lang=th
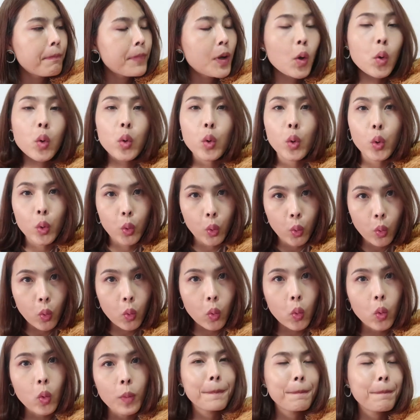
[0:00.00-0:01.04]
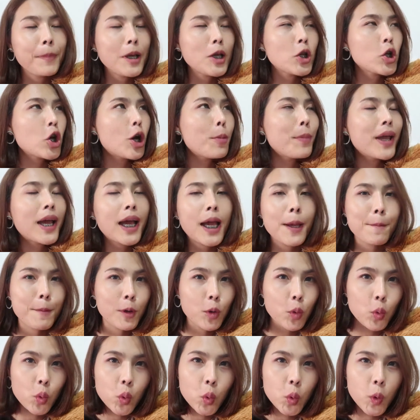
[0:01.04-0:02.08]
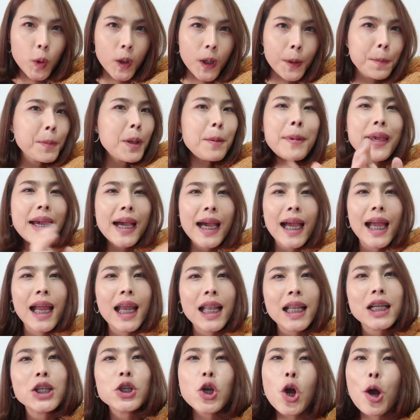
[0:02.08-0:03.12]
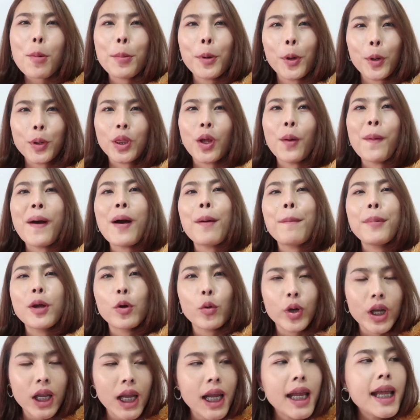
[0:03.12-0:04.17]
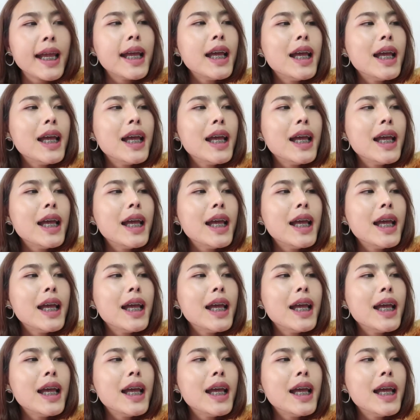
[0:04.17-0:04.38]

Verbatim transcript: โดนดูถูกไม่ชอบให้ใครมาดูถูกคือไม่มีใครที่ชอบหรอกแต่ว่าเป็นคนที่